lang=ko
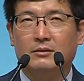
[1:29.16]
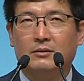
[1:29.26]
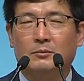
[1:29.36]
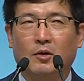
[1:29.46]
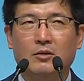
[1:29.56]

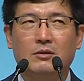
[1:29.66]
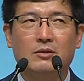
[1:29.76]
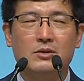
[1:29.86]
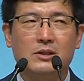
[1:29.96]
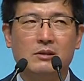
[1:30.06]
먹은
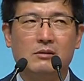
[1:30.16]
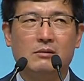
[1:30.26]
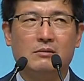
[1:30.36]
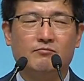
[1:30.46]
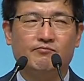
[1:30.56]

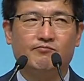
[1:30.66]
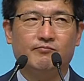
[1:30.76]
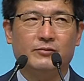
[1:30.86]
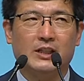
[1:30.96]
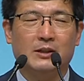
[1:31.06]
것을
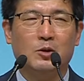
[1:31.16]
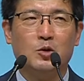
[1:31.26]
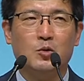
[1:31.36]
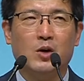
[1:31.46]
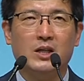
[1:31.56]
제대로
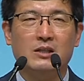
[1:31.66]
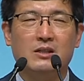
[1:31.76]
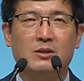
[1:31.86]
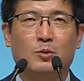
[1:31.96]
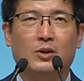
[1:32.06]

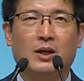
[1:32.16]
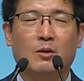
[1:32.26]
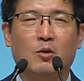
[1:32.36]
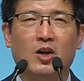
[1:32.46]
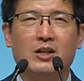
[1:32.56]
소화시키지
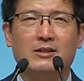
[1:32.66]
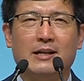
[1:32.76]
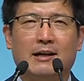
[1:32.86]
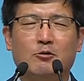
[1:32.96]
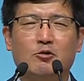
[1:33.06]
못하고
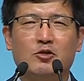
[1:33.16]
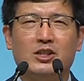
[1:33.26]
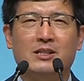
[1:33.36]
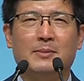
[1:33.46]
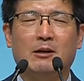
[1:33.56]
자꾸
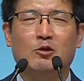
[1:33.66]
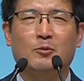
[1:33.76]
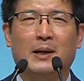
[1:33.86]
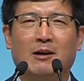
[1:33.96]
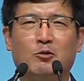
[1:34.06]
지방으로
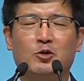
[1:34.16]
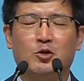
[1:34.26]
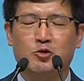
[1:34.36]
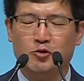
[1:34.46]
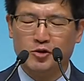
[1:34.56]
바꿔서
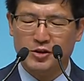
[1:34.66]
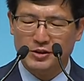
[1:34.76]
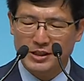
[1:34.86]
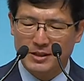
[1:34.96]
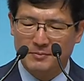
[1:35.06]

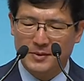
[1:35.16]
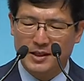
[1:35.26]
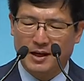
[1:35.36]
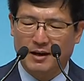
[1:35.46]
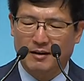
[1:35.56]
축적시킵니다.
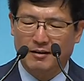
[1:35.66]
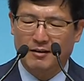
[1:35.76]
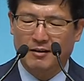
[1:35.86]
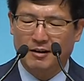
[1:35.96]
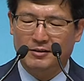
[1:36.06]

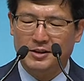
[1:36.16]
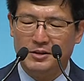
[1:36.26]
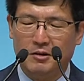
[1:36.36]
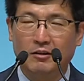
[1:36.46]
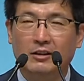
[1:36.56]
아,
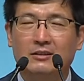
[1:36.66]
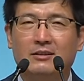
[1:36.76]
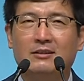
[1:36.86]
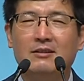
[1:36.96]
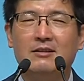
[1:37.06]
그래서
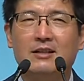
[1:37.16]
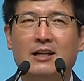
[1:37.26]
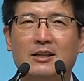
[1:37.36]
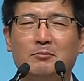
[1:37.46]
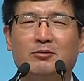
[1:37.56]
늘
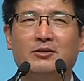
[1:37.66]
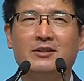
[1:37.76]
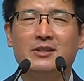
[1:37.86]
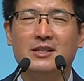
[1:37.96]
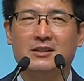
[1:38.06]
살이
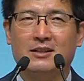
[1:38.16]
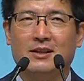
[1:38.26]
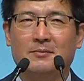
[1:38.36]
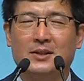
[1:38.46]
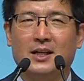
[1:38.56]
붙는 체질이
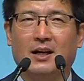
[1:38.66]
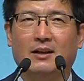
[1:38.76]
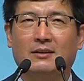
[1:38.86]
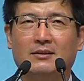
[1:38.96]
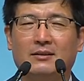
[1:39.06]
됩니다.
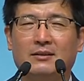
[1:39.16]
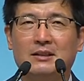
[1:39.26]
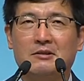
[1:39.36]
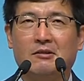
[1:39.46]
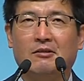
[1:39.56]

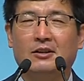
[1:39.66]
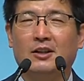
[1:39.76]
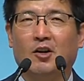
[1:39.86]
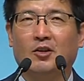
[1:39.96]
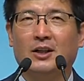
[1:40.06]
그래서
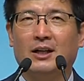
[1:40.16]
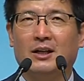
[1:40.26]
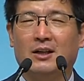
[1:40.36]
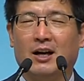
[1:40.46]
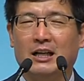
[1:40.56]
건강에
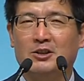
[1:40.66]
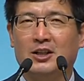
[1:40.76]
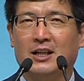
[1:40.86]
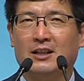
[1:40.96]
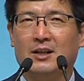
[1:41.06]
관한
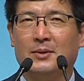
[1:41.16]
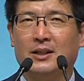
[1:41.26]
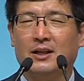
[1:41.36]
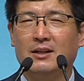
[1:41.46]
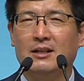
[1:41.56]
강좌를 할
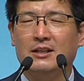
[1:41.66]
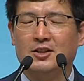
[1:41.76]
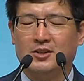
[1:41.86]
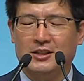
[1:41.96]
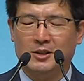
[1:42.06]
때마다
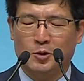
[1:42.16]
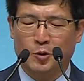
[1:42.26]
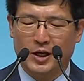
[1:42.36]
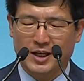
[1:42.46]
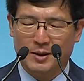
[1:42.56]
전체 적
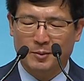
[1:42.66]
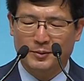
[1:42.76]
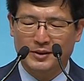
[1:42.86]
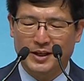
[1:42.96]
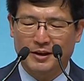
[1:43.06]
요약해
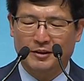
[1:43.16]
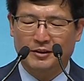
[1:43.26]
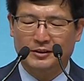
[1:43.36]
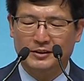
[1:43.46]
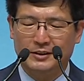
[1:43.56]
보면 그래요.